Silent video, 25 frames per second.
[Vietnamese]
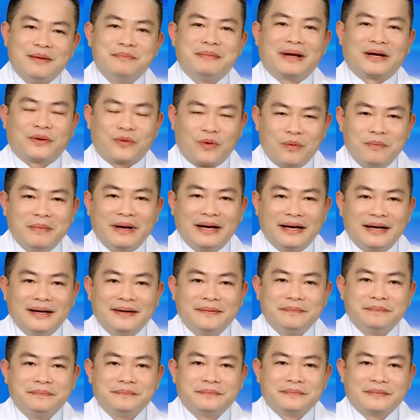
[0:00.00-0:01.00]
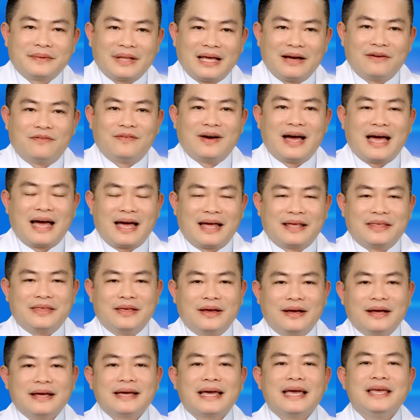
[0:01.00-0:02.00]
tim mạch của mình, và
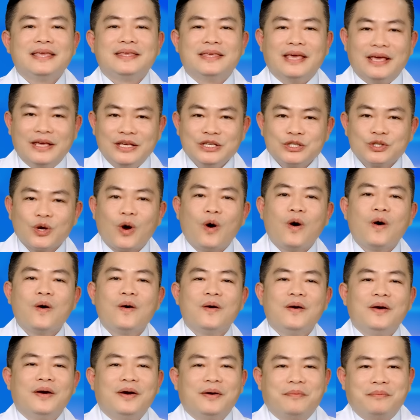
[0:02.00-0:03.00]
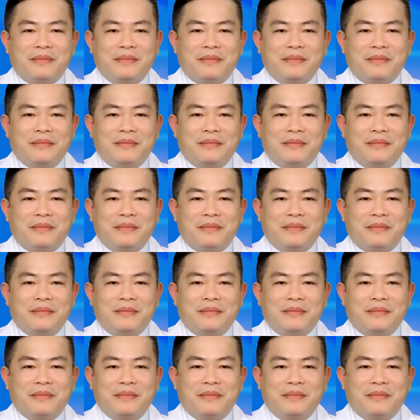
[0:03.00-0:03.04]
những cái chỉ số